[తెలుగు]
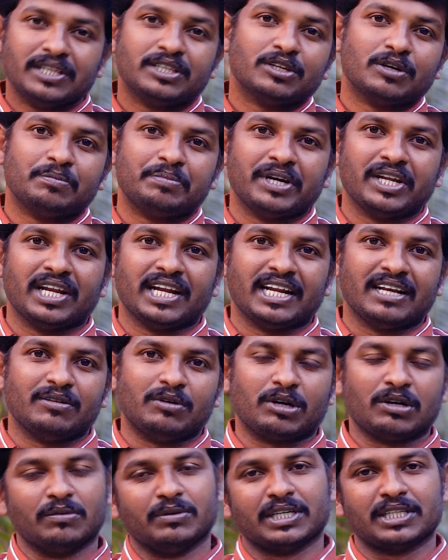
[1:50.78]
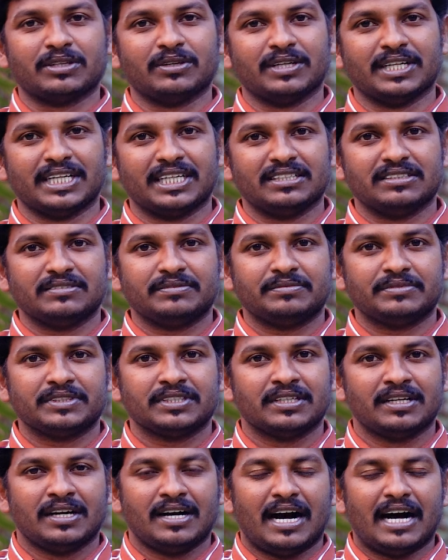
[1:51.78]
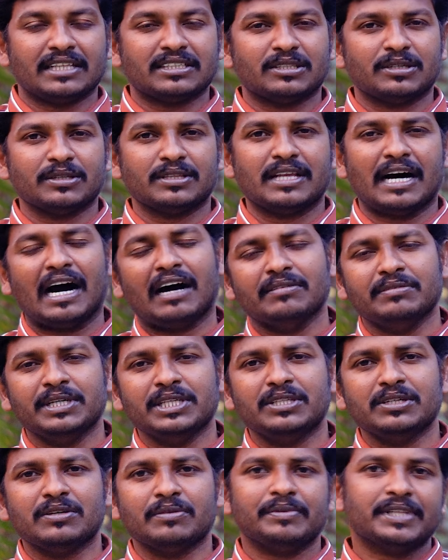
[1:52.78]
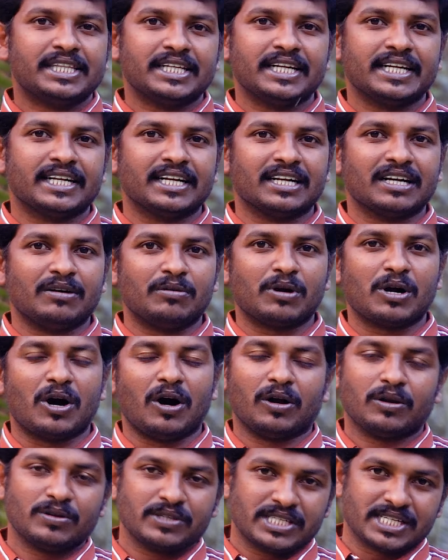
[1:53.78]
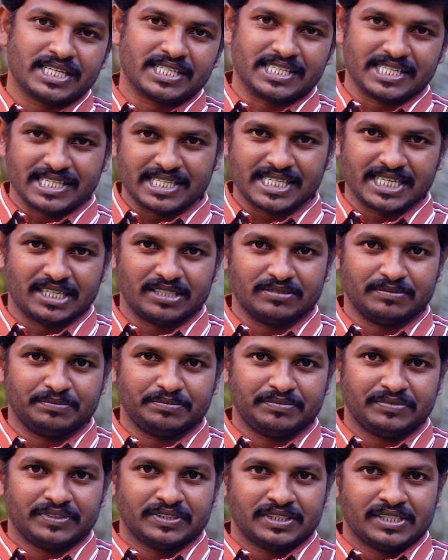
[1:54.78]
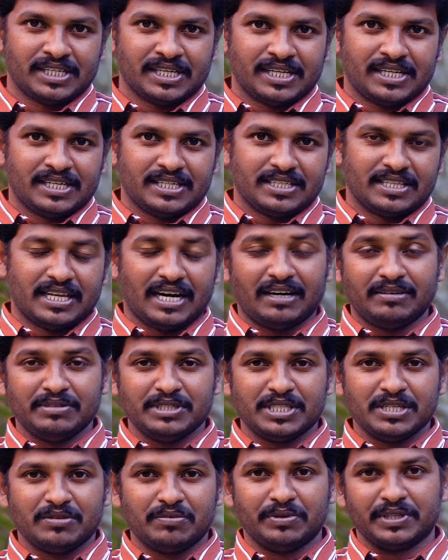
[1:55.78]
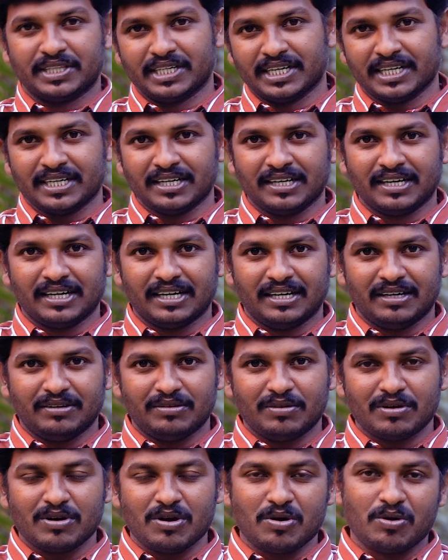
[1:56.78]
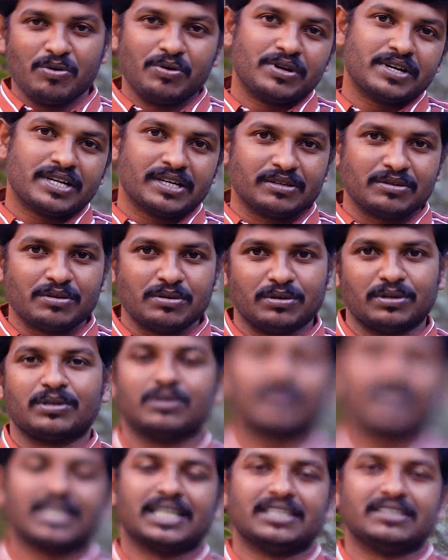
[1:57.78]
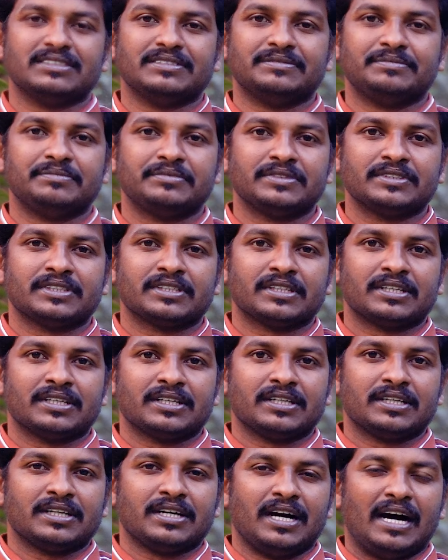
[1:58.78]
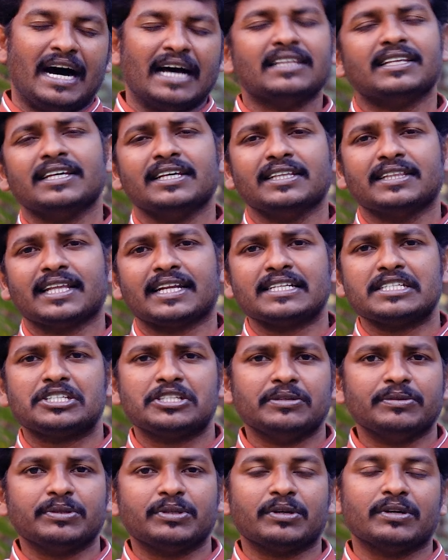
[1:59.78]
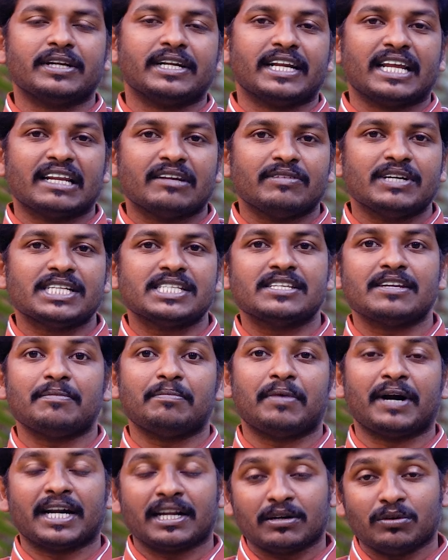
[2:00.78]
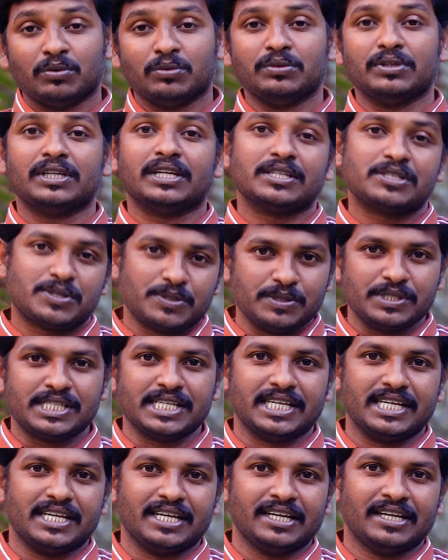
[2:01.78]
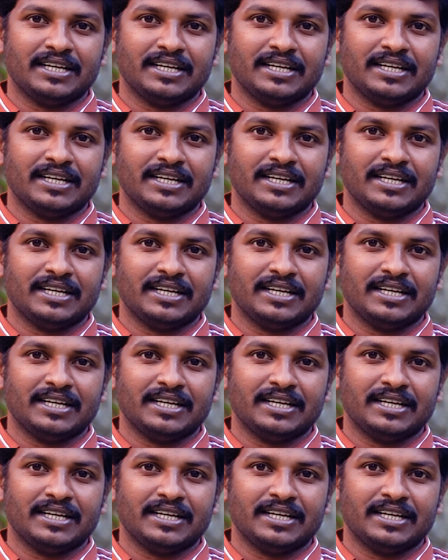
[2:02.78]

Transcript: అహితోపేలు అనే ఒక వ్యక్తి ఉన్నాడు అతడు దావీదికి వ్యతిరేకంగా ఒక ఆలోచన చేశాడు దావీదికు వ్యతిరేకంగా ఒక కోరికను కోరుకున్నాడు అది తన జీవితంలో నెరవేర్చబడకుండుట చూసి